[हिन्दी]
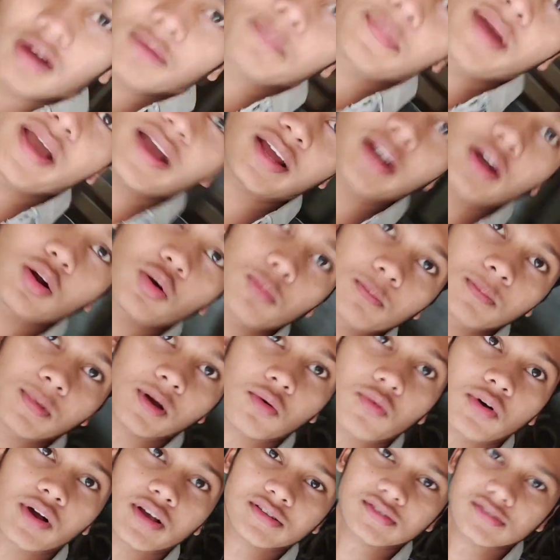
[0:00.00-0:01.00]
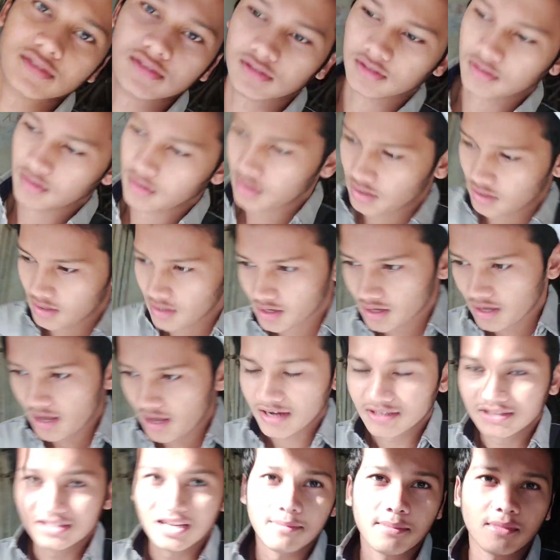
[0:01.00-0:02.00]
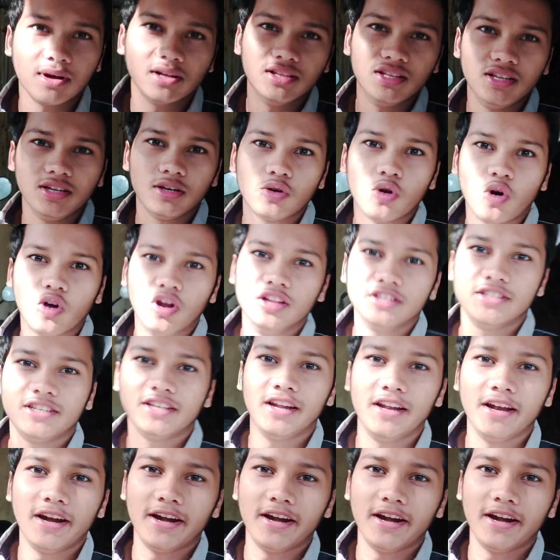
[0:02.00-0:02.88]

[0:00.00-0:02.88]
बैकग्राउंड बकवास एग्ज़ाम का दिन कॉलेज के लिए